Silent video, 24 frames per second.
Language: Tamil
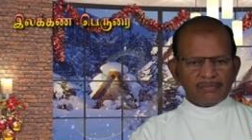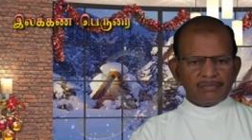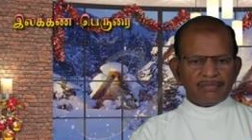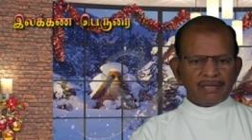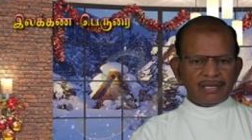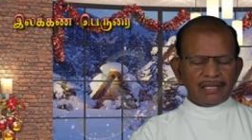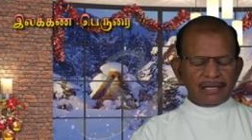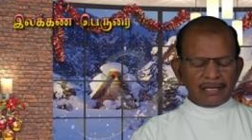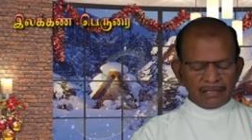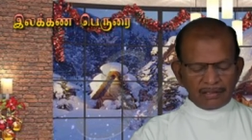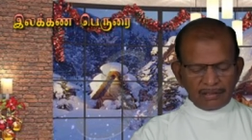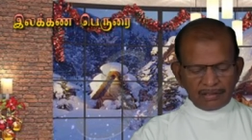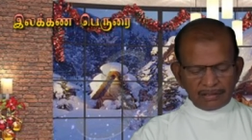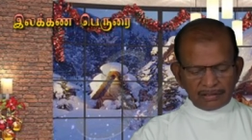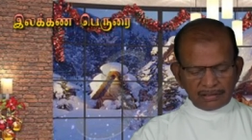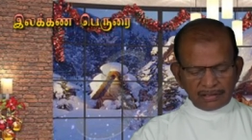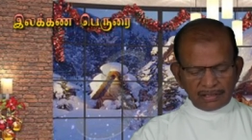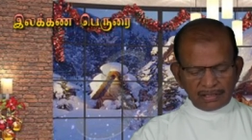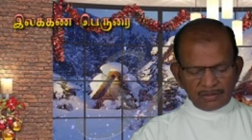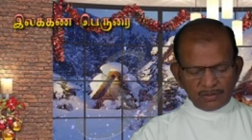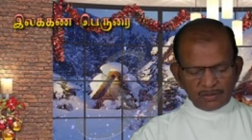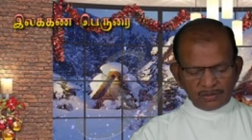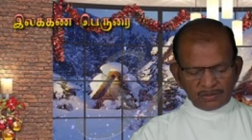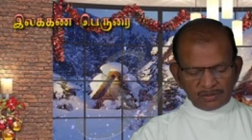மேலை நாட்டு
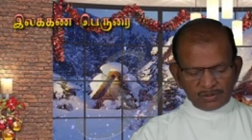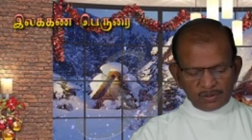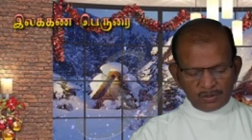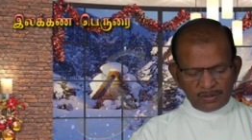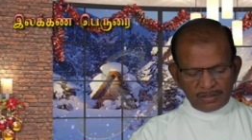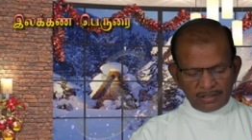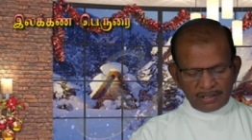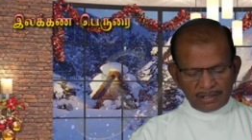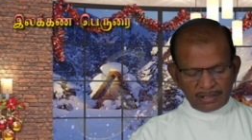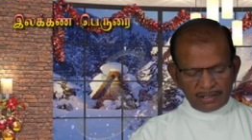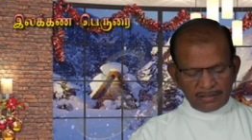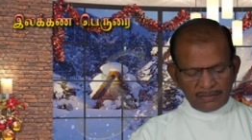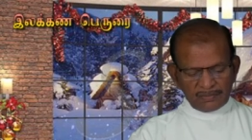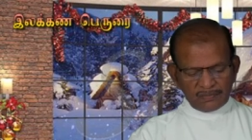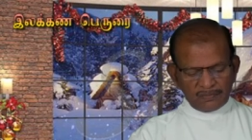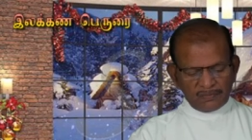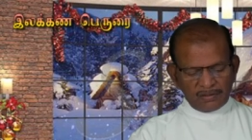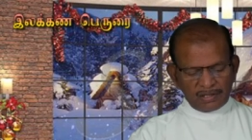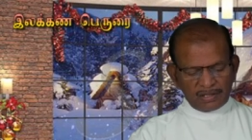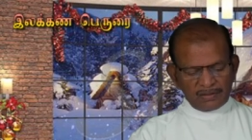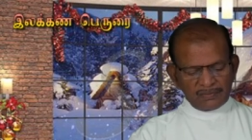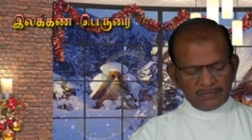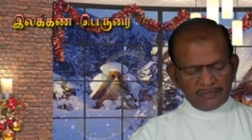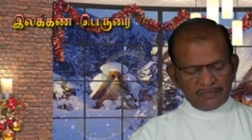அருள் தொண்டர்கள்
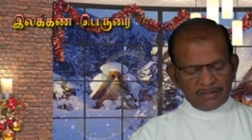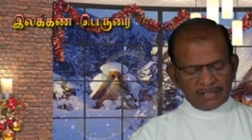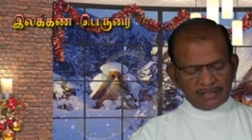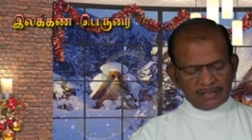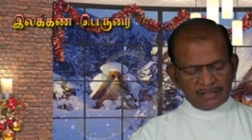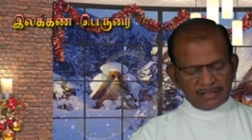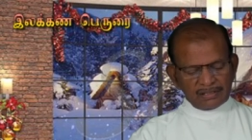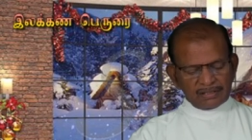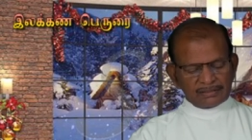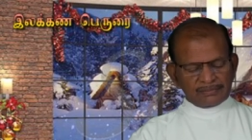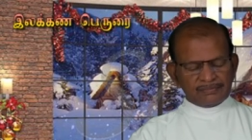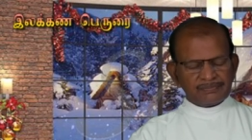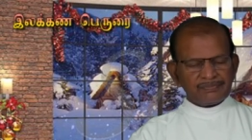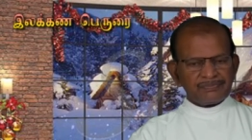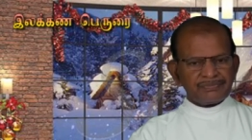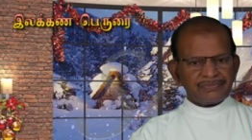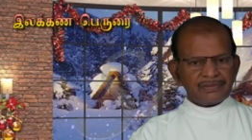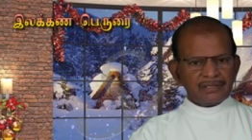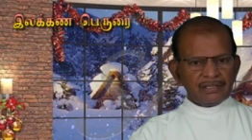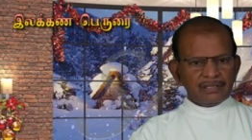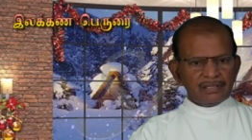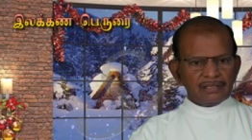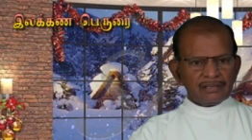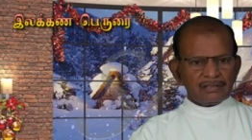வலம் வந்து
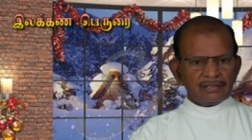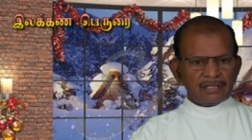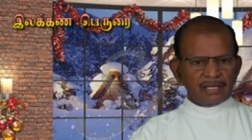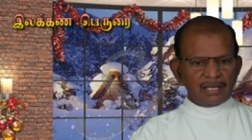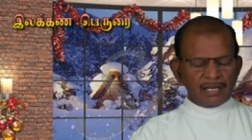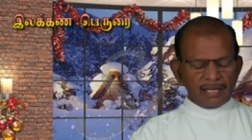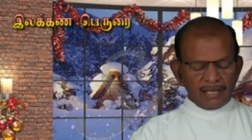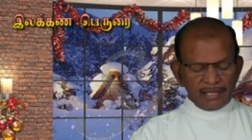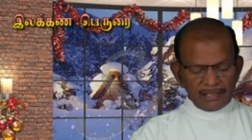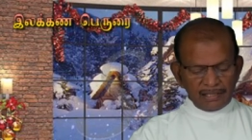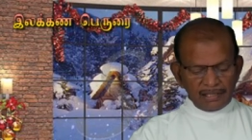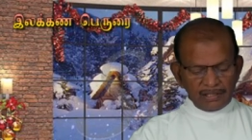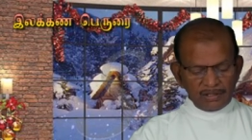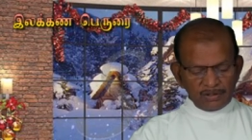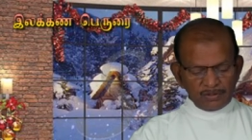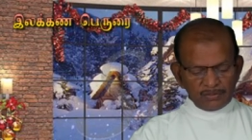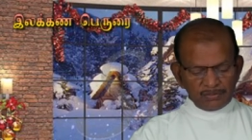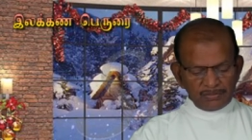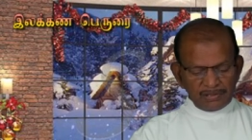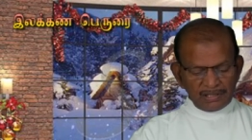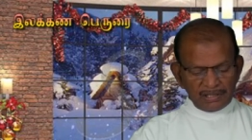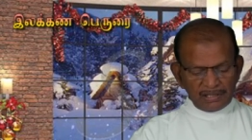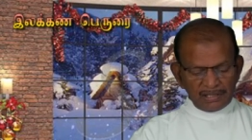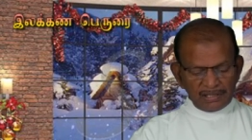
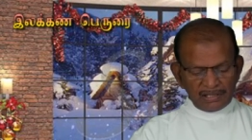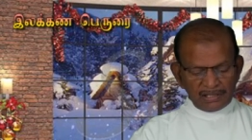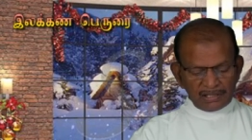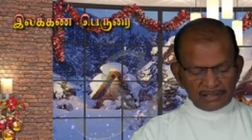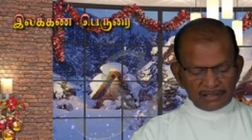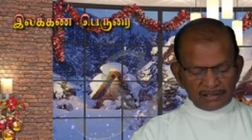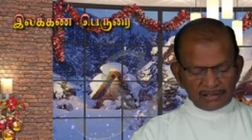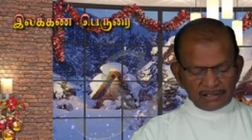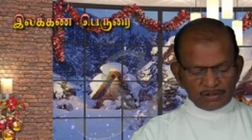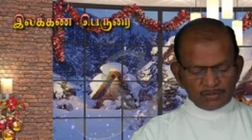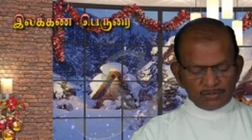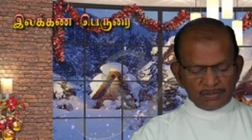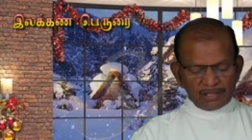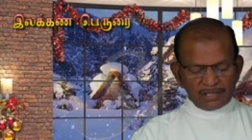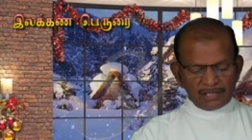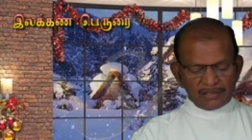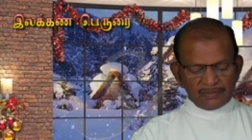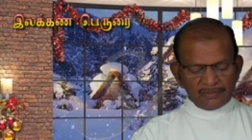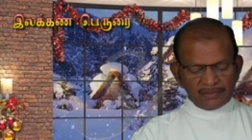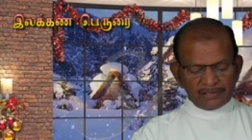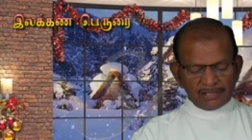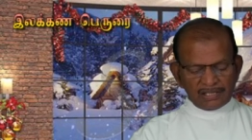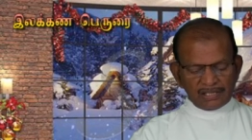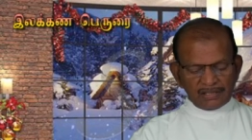தேனிலும் இனிய திருமறை
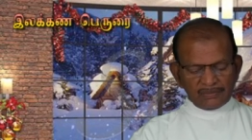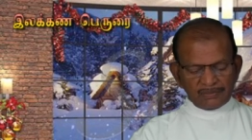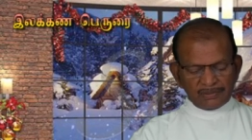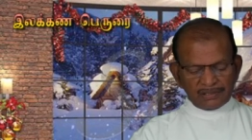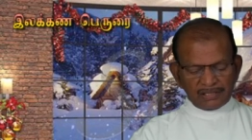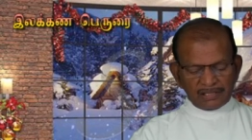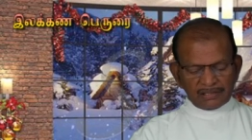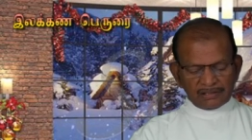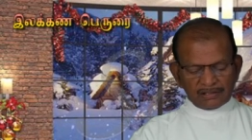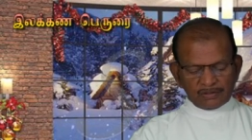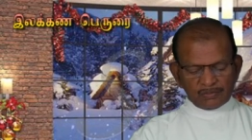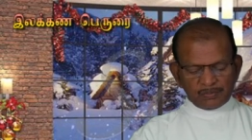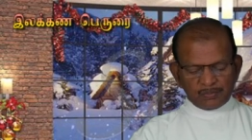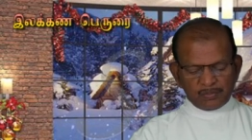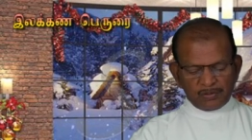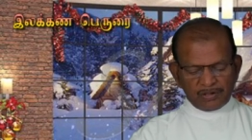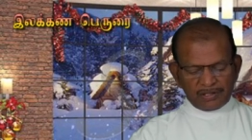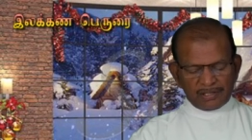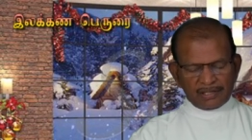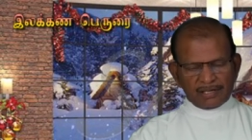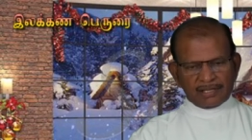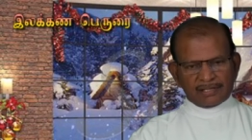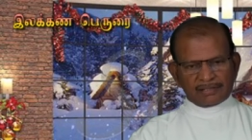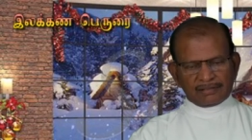விதையை விதைத்து
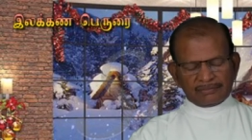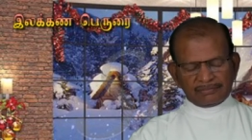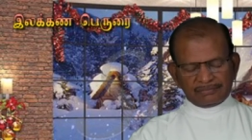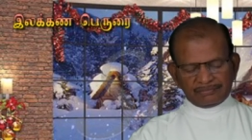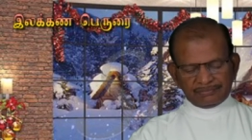போயினர்